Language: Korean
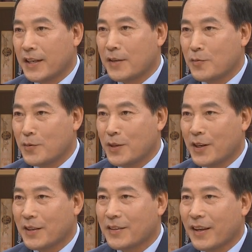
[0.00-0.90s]
제가 문을
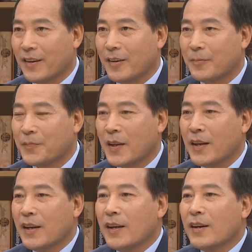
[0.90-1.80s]
열었어요. 예.
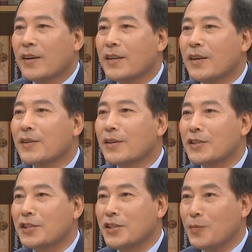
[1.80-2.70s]
근데
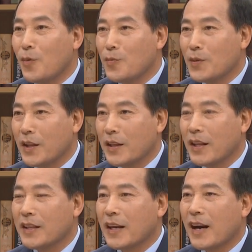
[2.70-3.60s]
6시 15분이 아,
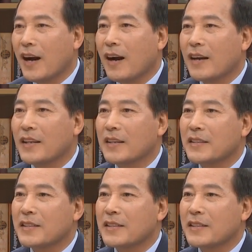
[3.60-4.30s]
되니까 네.